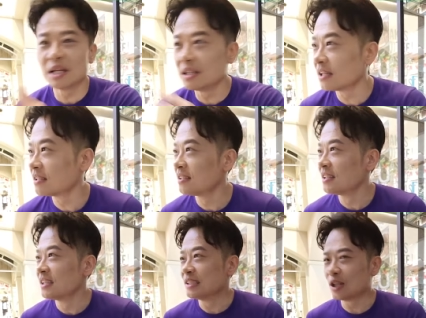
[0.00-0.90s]
ขายไปเลย
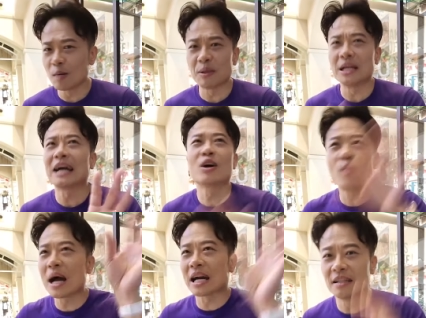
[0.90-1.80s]
ค่อยเปิดร้านค่
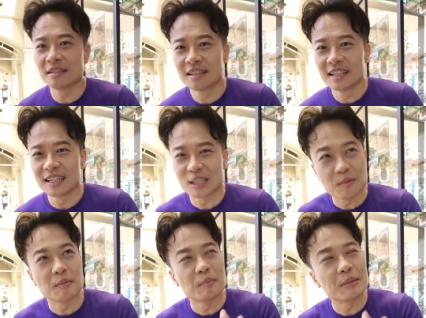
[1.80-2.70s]
อยว่ากันเข้าใจ
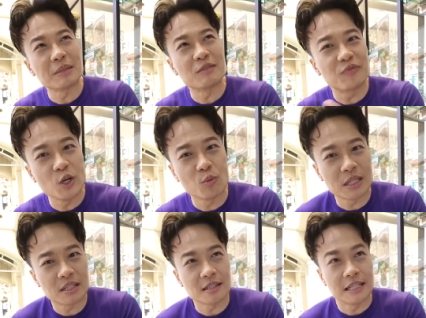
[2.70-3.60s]
มันฟีล
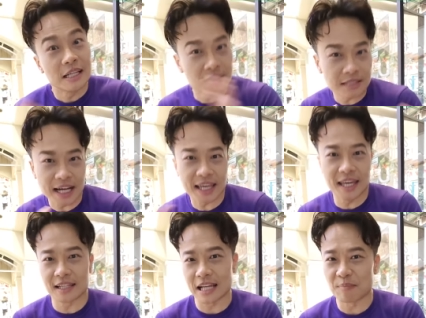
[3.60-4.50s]
มันนี่คือทาง A
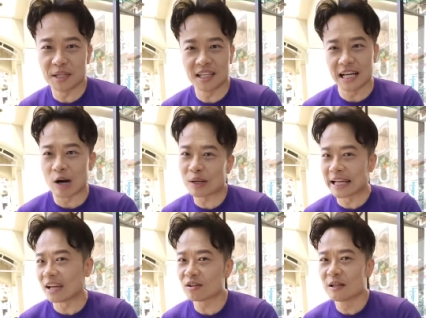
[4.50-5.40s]
กับทาง B เอา
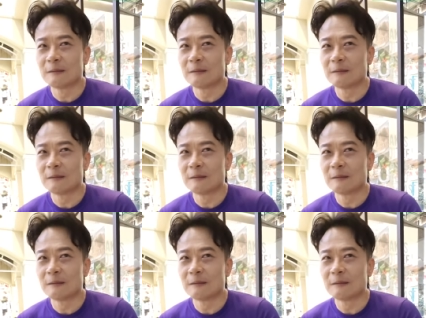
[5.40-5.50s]
อันไหน